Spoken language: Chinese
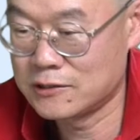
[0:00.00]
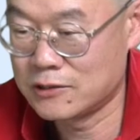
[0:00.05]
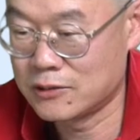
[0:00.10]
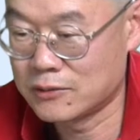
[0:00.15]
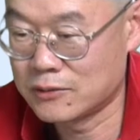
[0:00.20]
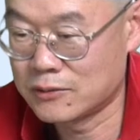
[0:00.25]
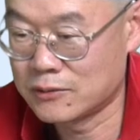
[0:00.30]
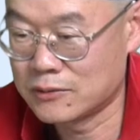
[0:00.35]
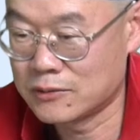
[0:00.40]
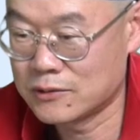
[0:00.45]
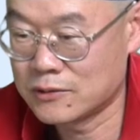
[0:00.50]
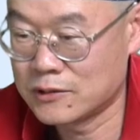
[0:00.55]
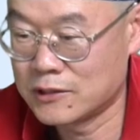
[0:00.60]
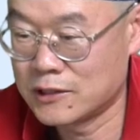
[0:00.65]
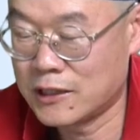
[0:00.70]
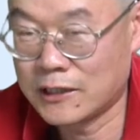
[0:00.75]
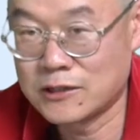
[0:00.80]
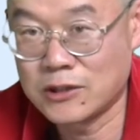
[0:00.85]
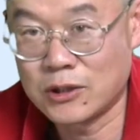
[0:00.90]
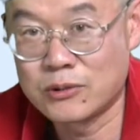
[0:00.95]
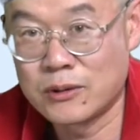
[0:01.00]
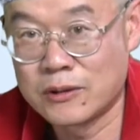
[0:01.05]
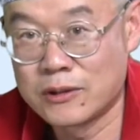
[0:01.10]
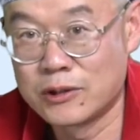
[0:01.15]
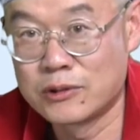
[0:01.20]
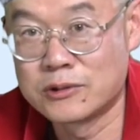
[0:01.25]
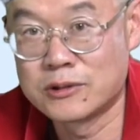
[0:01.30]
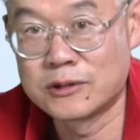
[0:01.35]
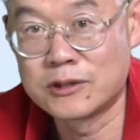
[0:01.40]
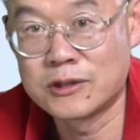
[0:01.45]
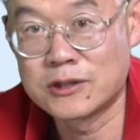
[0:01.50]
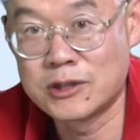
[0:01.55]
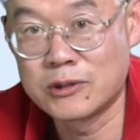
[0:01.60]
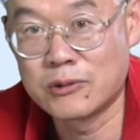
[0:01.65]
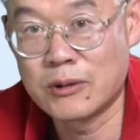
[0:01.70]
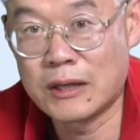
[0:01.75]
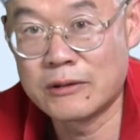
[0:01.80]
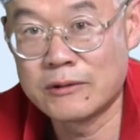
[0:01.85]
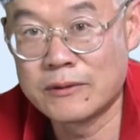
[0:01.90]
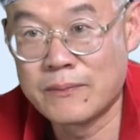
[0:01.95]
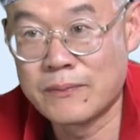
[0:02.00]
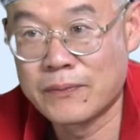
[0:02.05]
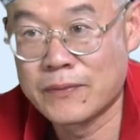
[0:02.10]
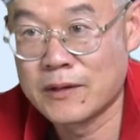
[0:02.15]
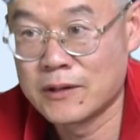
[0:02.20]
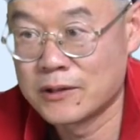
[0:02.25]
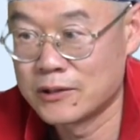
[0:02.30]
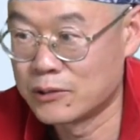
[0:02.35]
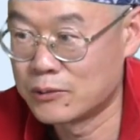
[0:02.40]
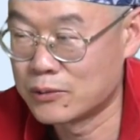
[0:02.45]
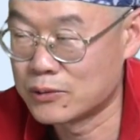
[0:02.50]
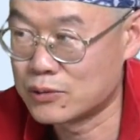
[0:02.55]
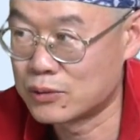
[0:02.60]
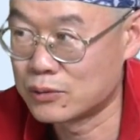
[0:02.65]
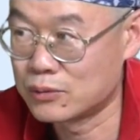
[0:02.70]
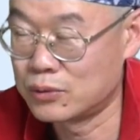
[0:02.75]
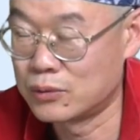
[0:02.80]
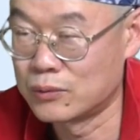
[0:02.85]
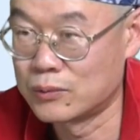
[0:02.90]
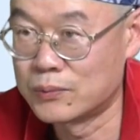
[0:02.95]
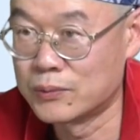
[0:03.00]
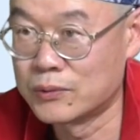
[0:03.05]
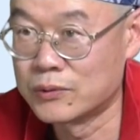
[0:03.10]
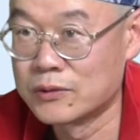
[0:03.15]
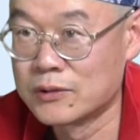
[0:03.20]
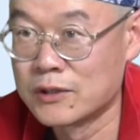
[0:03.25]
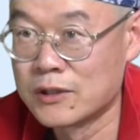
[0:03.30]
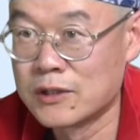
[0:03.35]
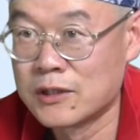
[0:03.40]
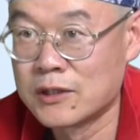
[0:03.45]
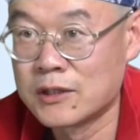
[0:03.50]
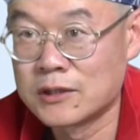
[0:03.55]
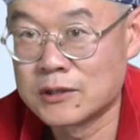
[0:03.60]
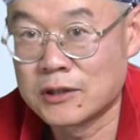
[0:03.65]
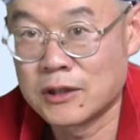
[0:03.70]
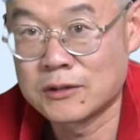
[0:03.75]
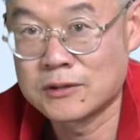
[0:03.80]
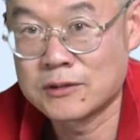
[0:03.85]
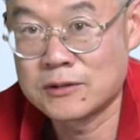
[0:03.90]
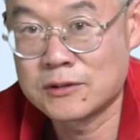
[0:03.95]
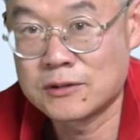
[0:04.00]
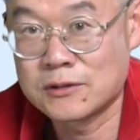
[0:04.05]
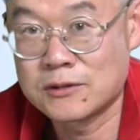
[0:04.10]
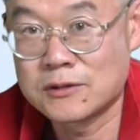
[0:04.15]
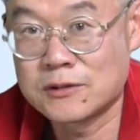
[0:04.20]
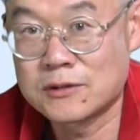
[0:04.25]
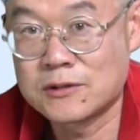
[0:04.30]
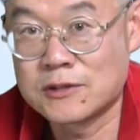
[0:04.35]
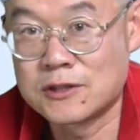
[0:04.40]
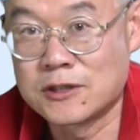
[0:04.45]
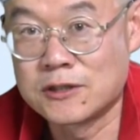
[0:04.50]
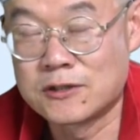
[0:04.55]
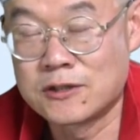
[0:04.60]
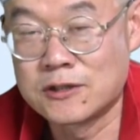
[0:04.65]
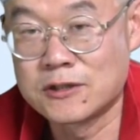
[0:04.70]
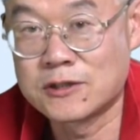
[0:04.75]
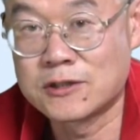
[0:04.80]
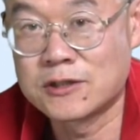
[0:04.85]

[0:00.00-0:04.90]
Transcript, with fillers: 种应该叫做旅行的进化论，因为我从徒步、骑自行